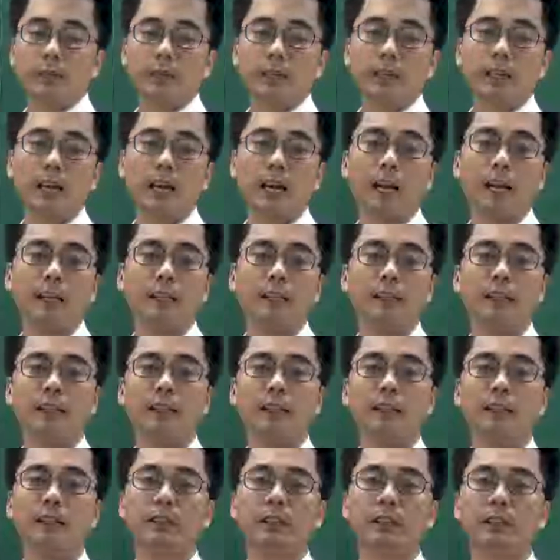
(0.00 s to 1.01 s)
cái
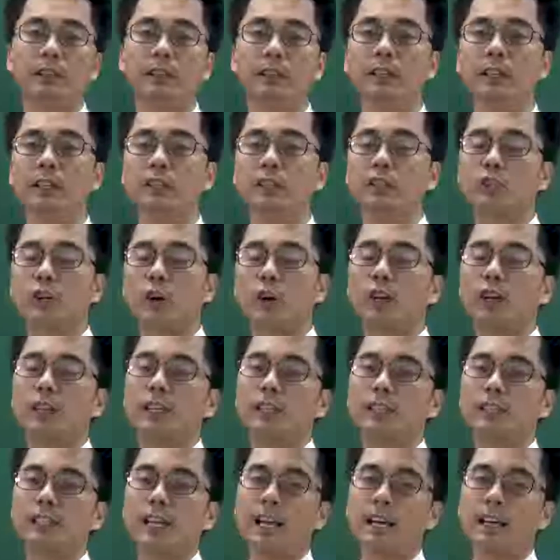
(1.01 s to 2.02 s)
đường tròn
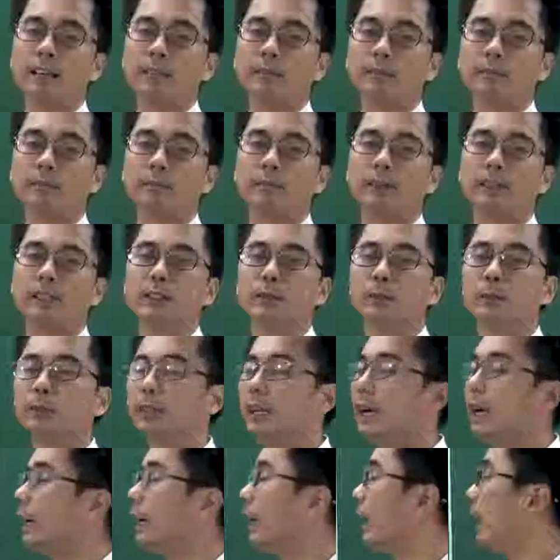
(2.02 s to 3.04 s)
lượng giác mà chúng
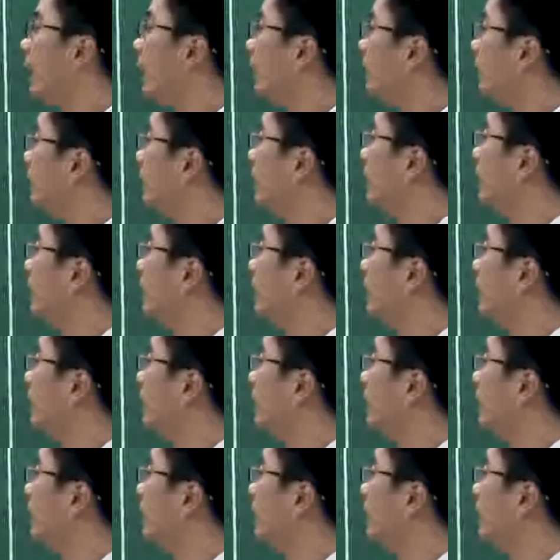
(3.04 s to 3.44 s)
ta đã học